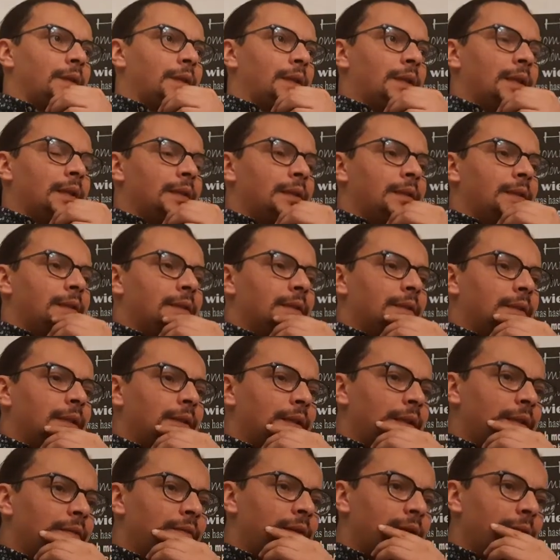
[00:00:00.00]
هذا سيت
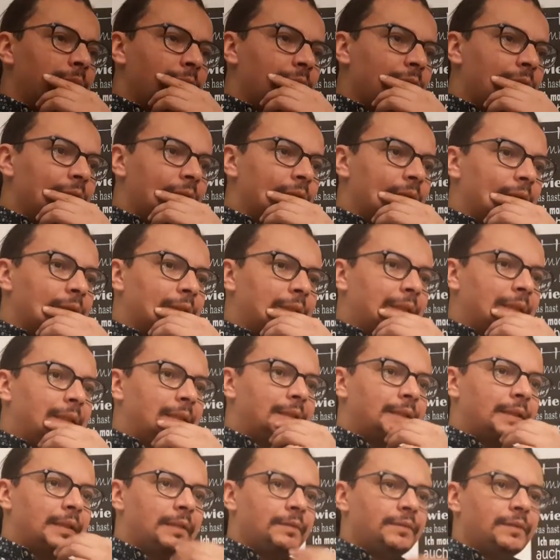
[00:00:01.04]
ان ايفينمون اللي
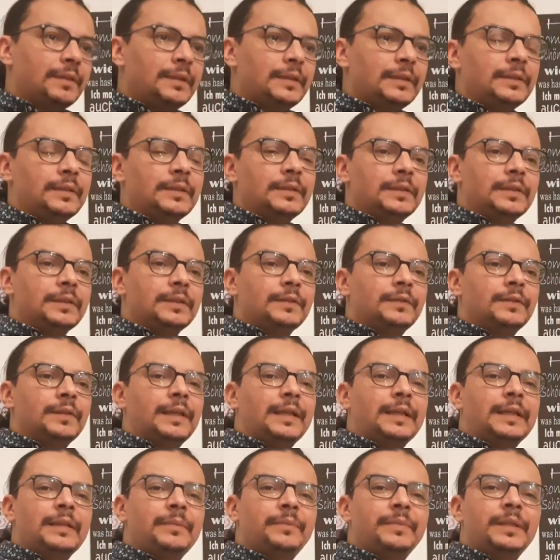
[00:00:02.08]
صرا في
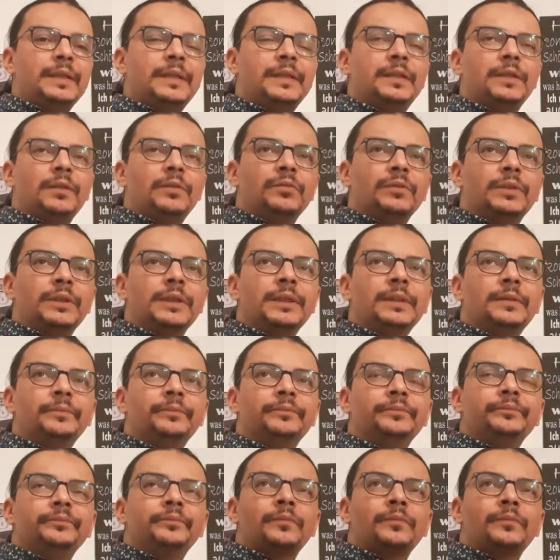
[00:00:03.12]
العربيه السعوديه